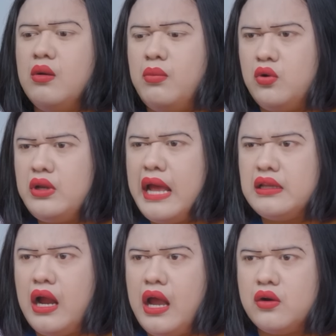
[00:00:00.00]
Baru
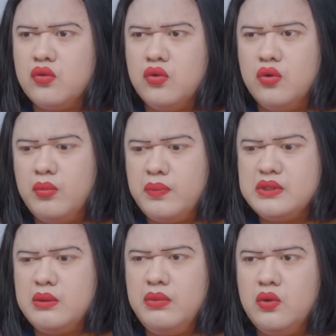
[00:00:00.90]
datang aku, mau
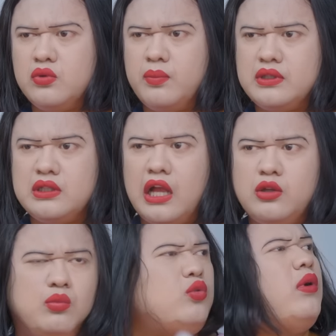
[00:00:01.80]
pesan minum tempat si
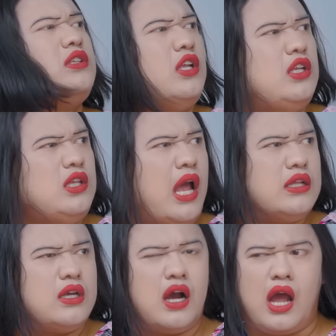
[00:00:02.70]
Tati. Minumannya ini, ini
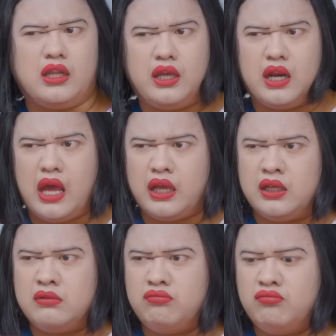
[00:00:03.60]
aja, nggak ada yang lain.